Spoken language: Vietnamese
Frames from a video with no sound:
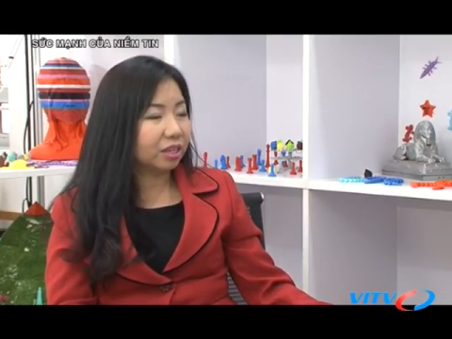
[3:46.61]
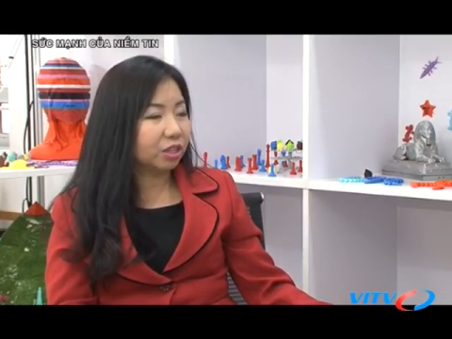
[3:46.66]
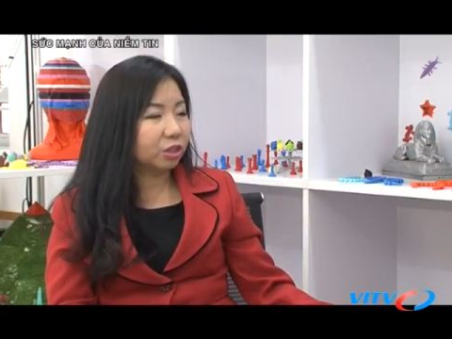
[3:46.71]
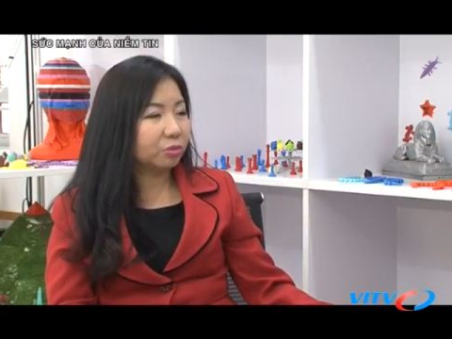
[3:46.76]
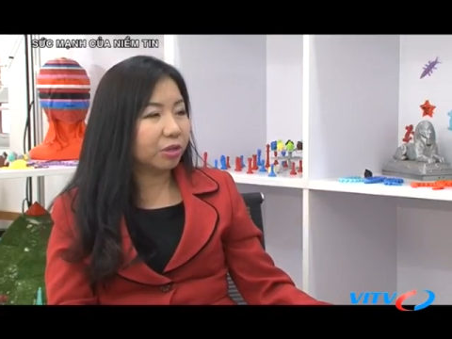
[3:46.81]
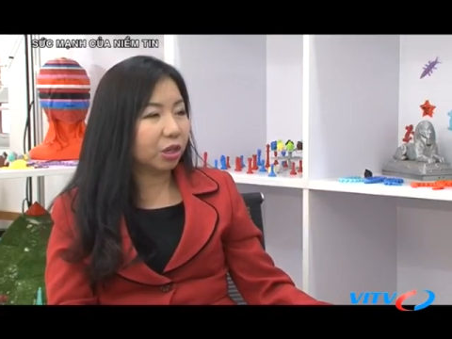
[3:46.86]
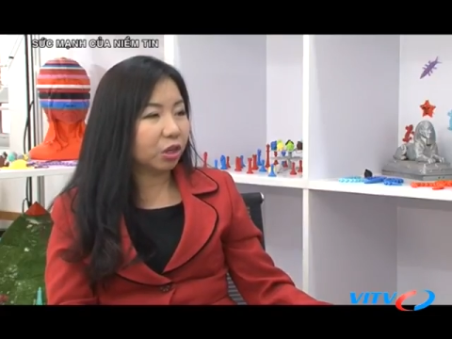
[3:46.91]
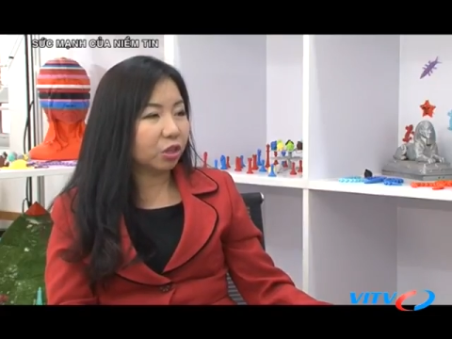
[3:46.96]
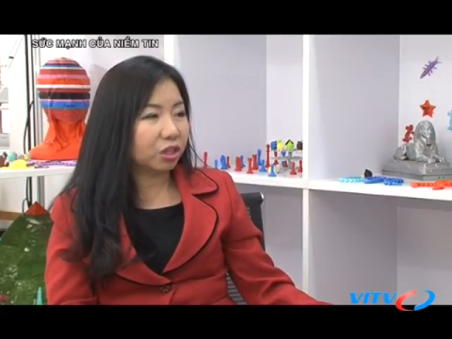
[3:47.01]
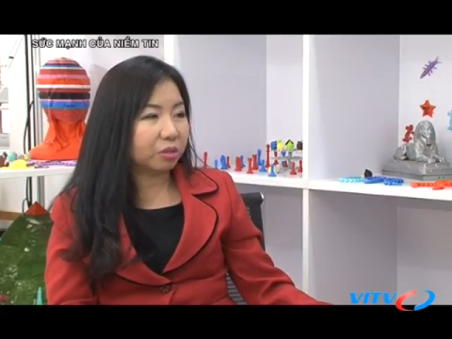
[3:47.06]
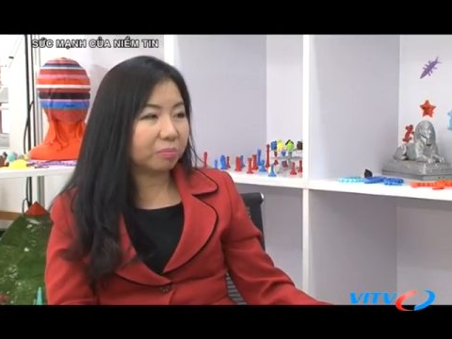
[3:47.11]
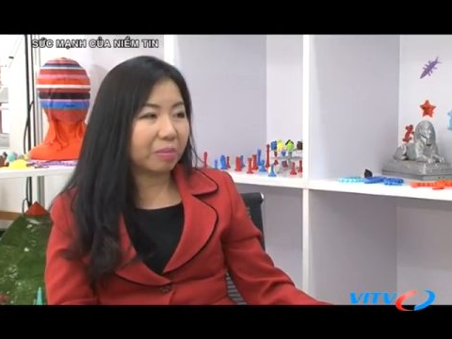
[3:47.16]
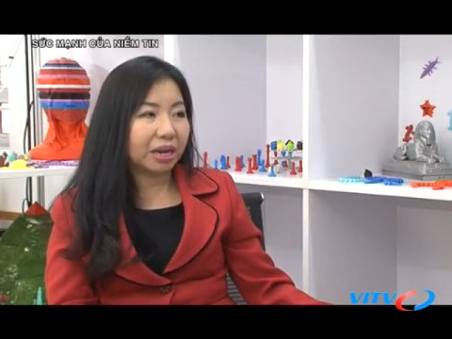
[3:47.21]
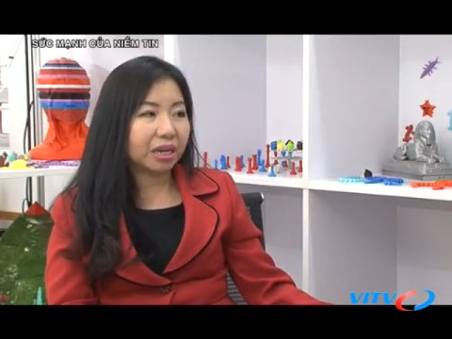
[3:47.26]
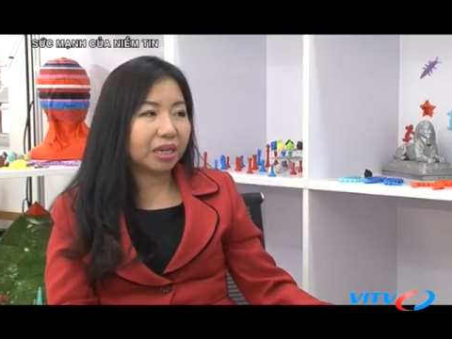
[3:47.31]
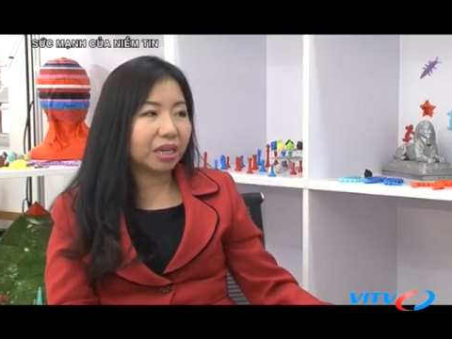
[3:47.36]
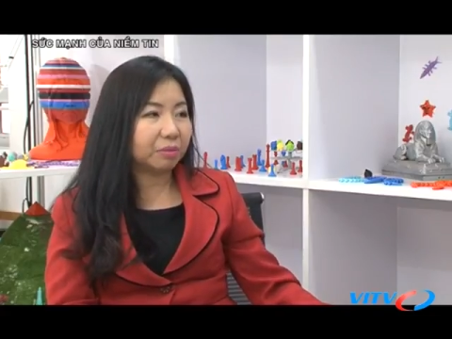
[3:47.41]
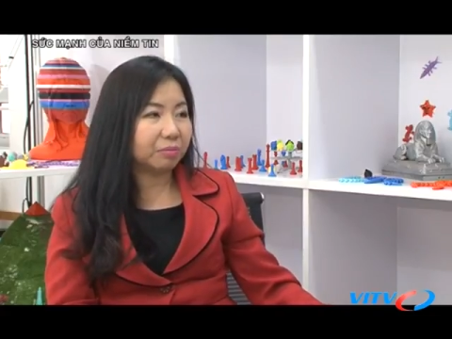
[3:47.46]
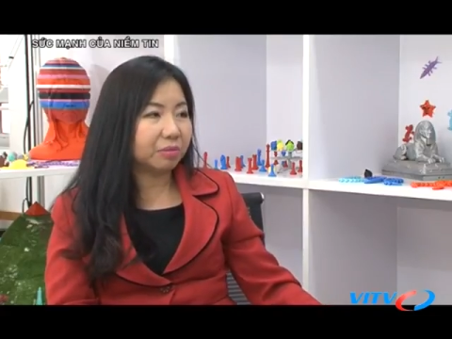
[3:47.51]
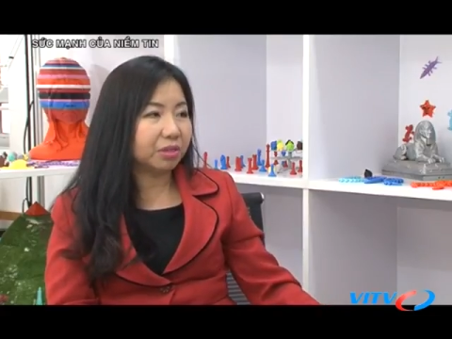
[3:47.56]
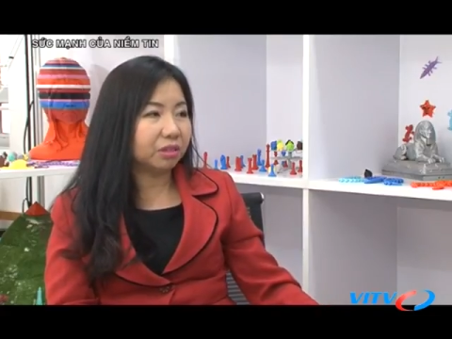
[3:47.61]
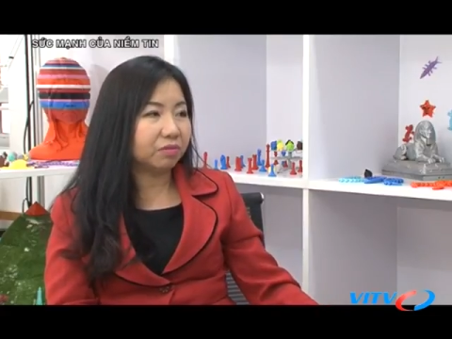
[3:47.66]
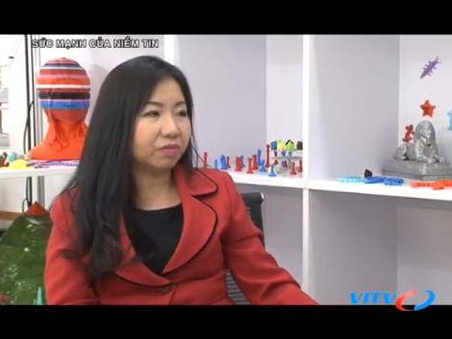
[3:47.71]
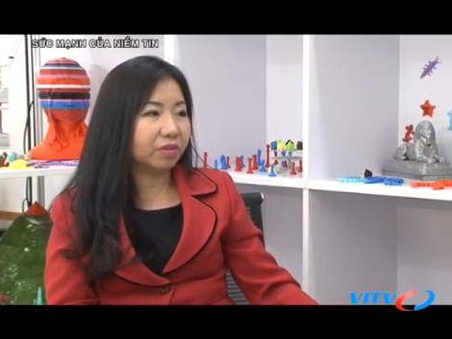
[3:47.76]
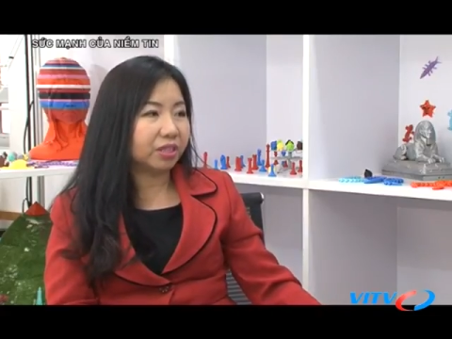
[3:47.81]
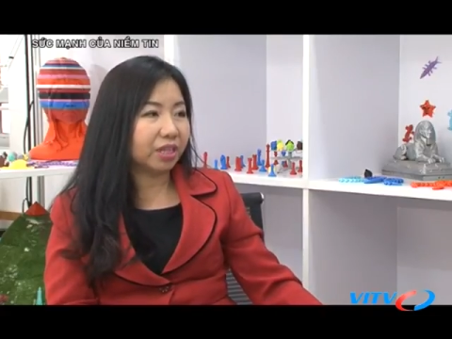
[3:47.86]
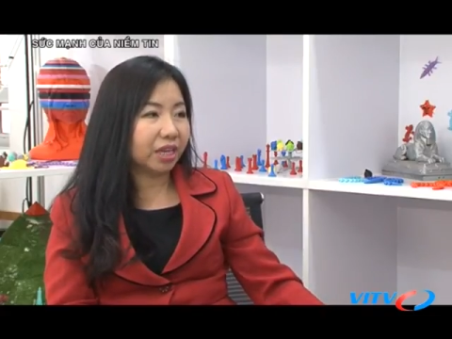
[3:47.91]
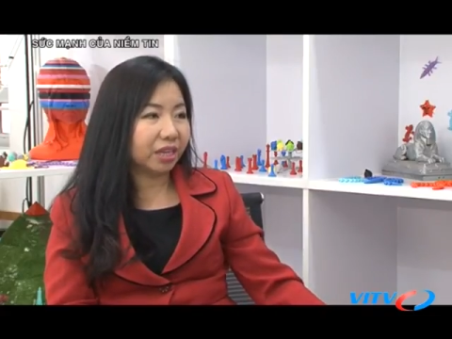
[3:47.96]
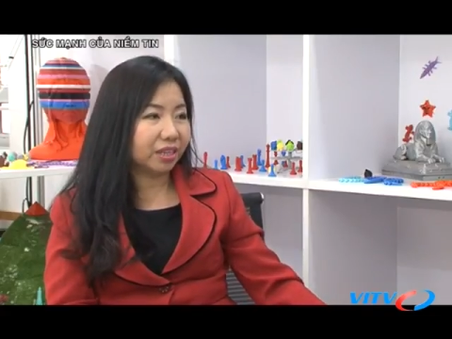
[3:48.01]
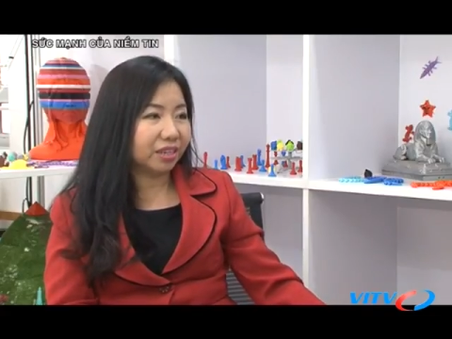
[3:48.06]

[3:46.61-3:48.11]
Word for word: chúng ta có thể bắt kịp được với thế